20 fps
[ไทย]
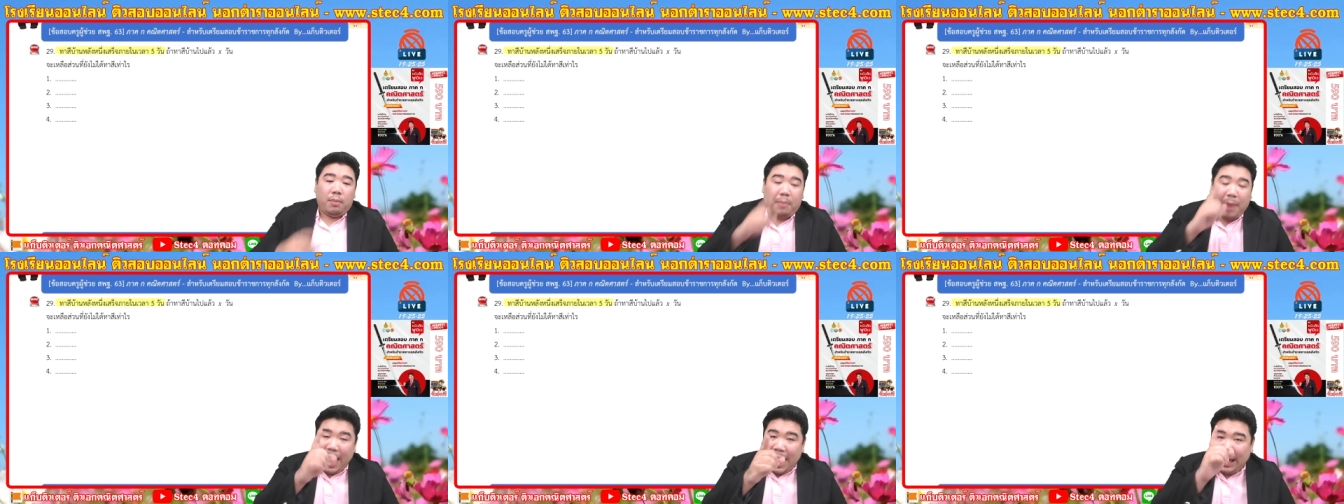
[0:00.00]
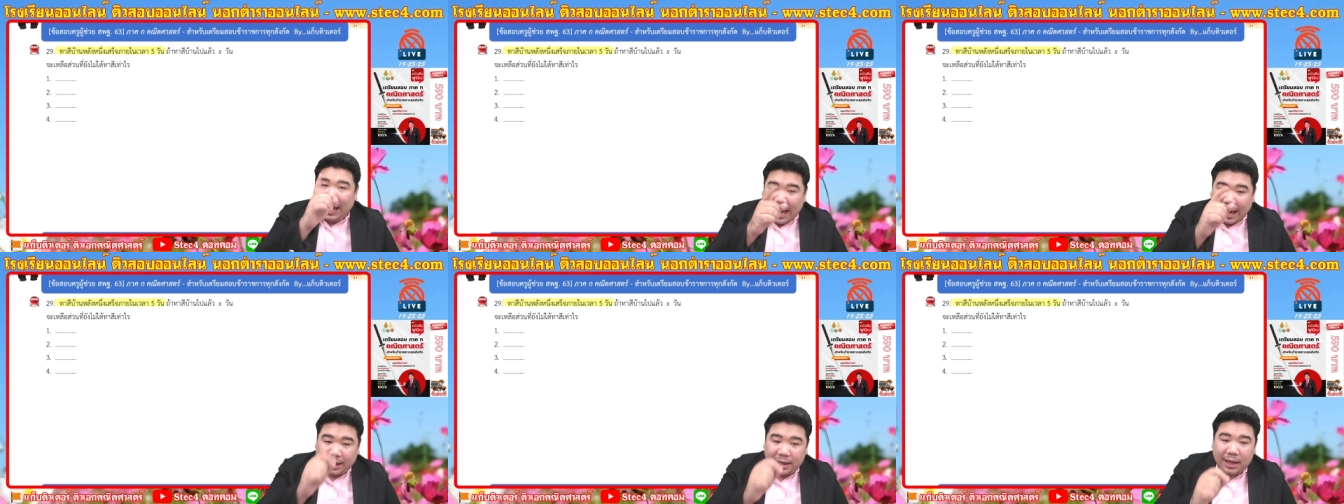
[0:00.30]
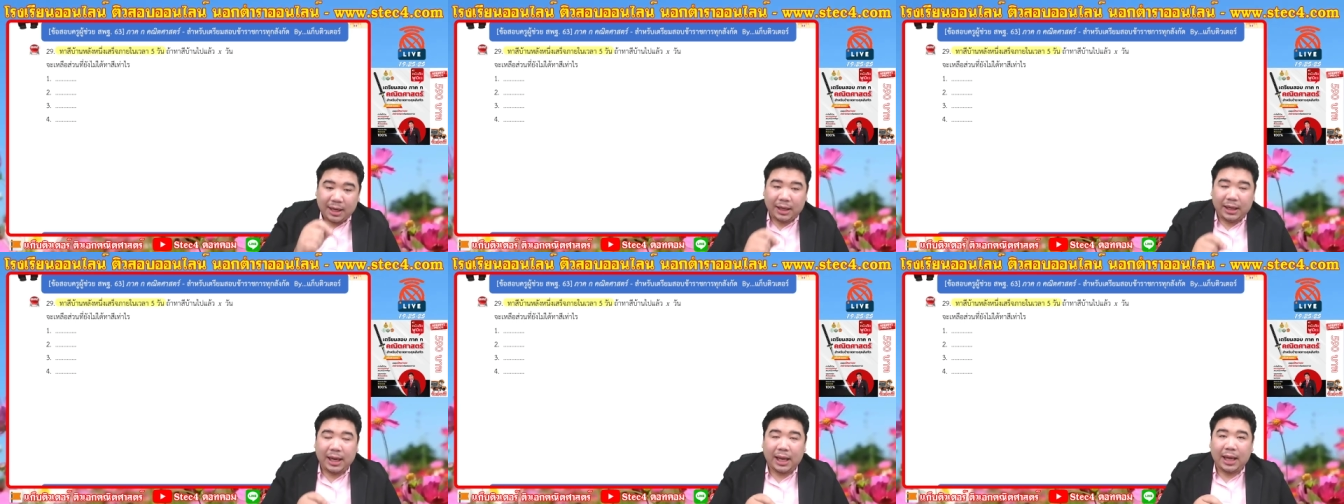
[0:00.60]
บ้านหลังห
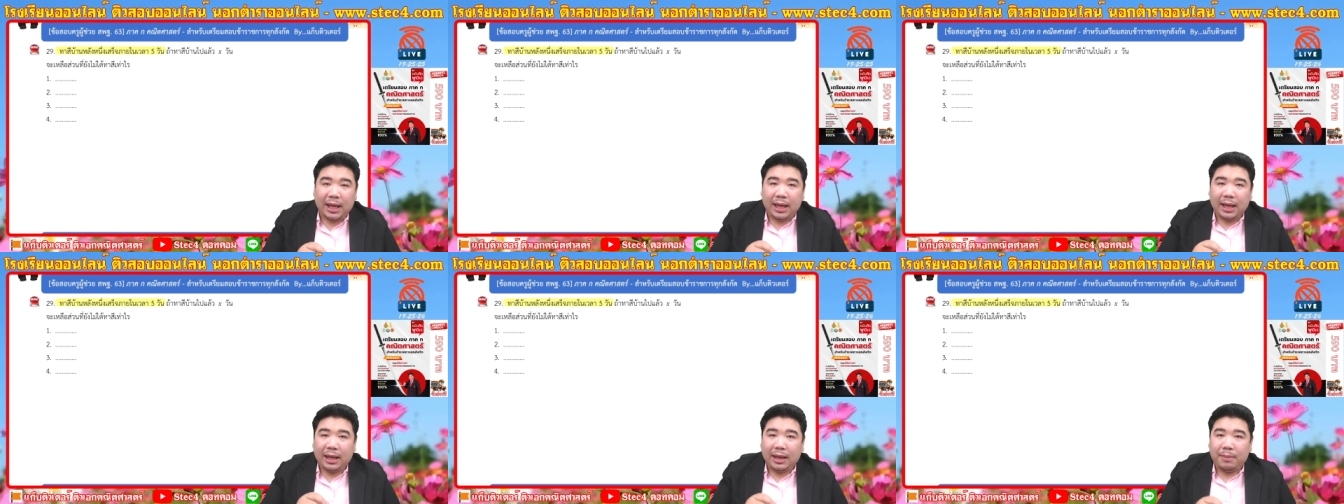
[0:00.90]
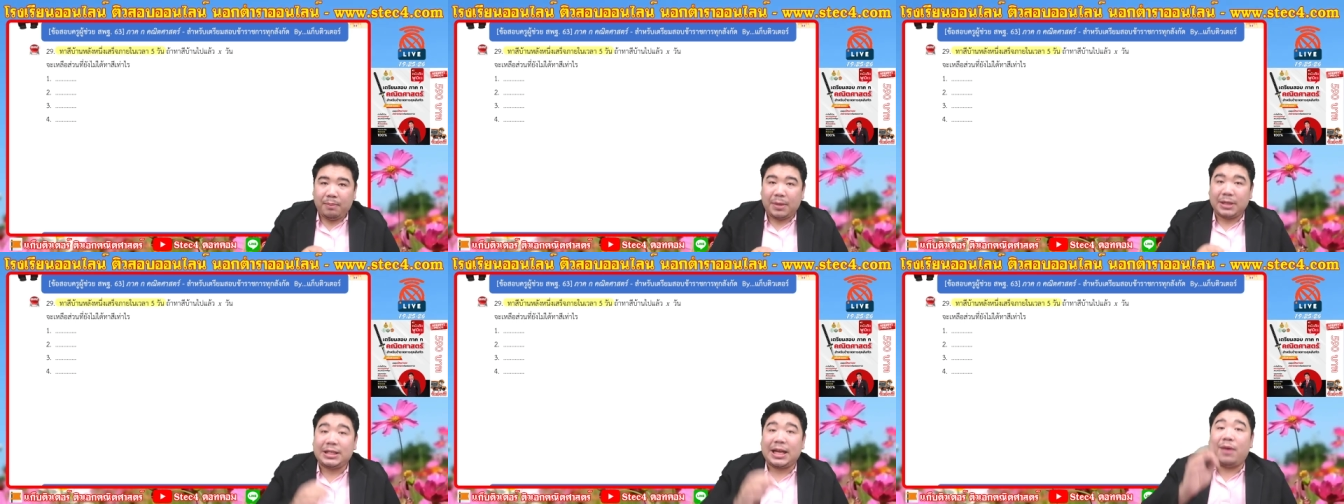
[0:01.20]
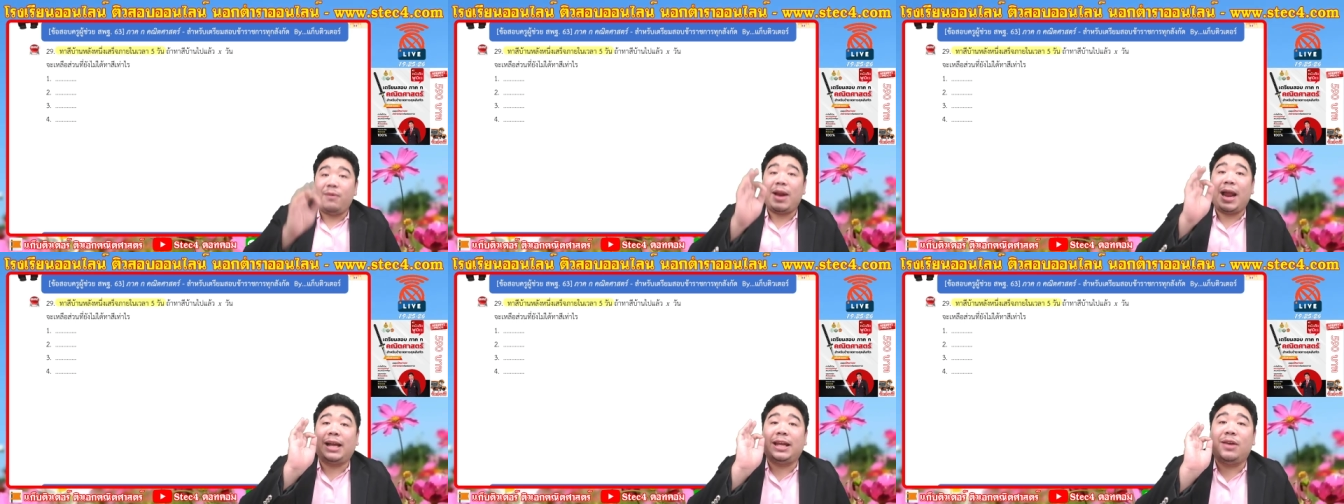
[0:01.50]
นึ่งเนี่ย มันใช้
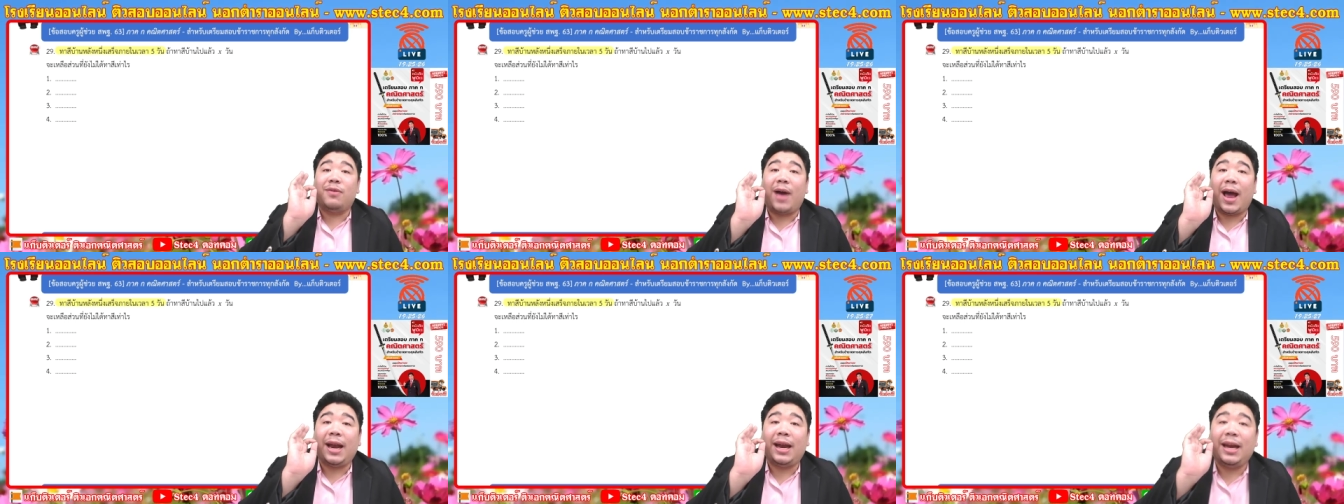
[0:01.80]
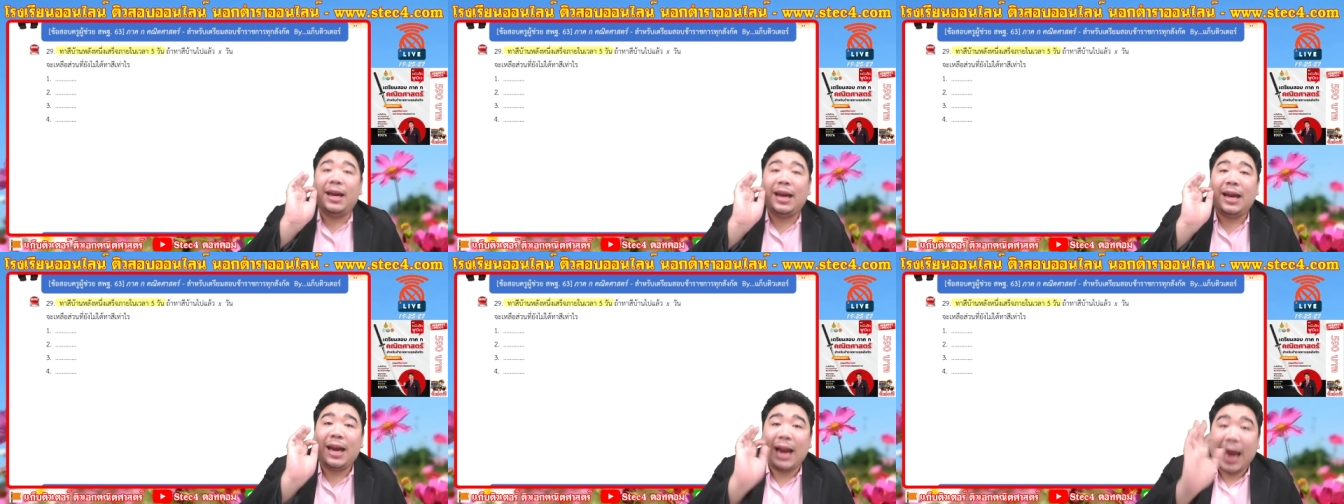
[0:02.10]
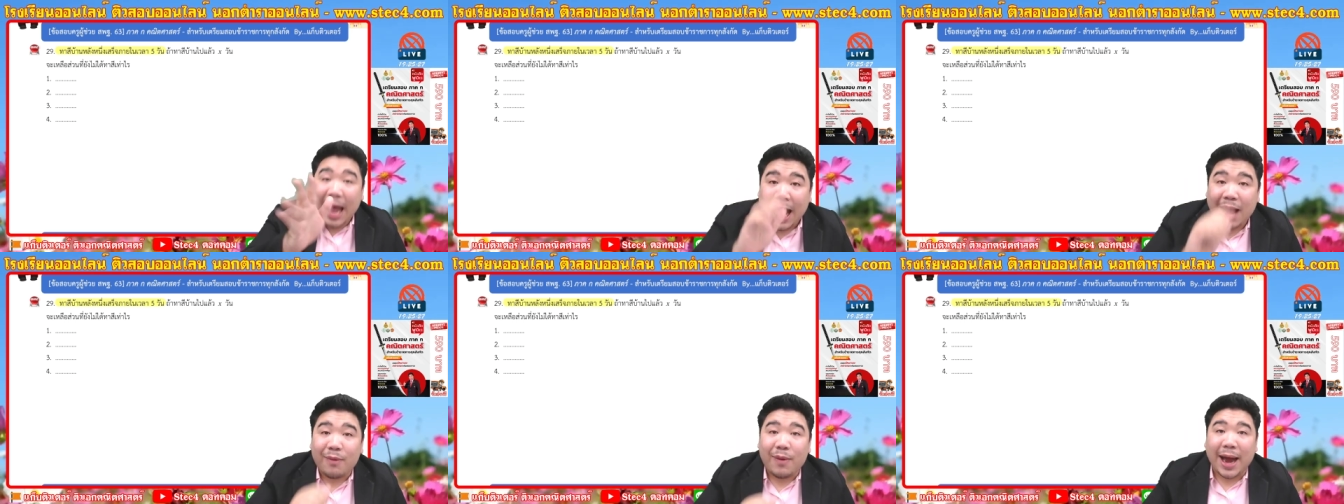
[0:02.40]
เวลากี่วัน
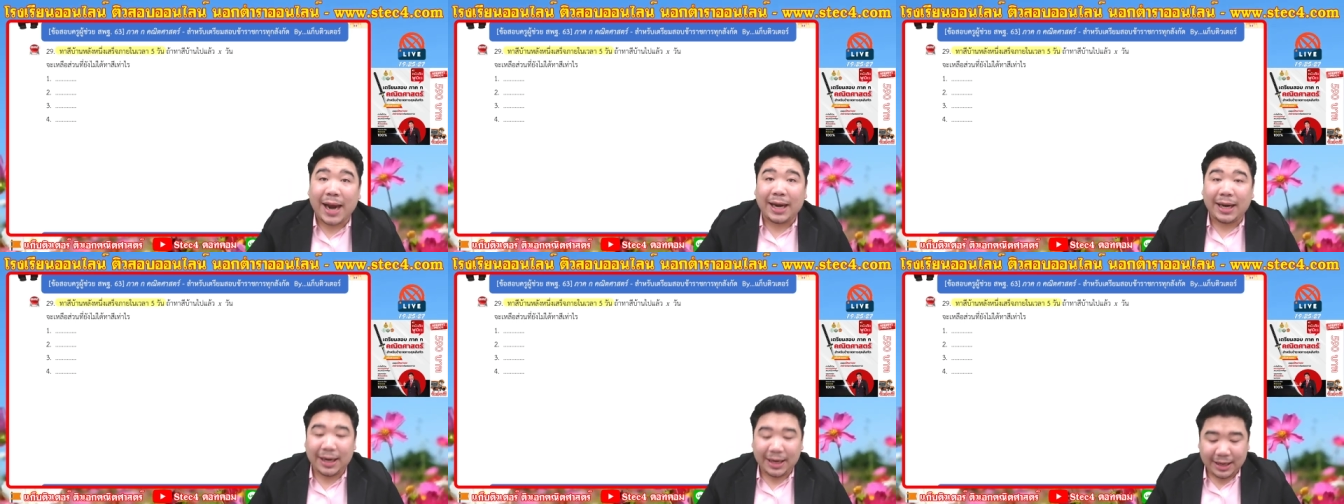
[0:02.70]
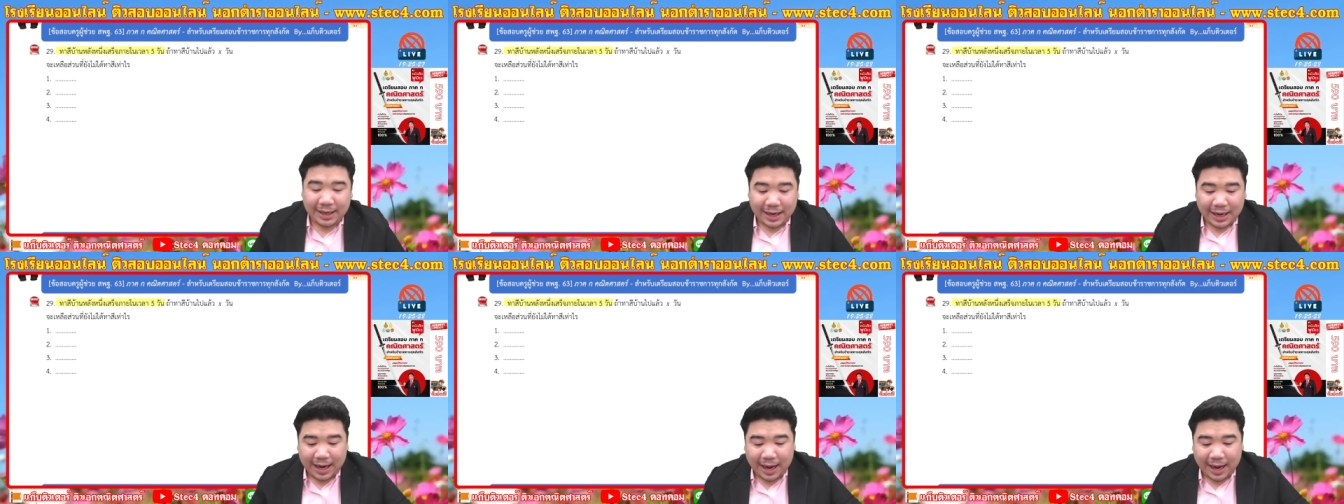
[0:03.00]
ห้าวันนะค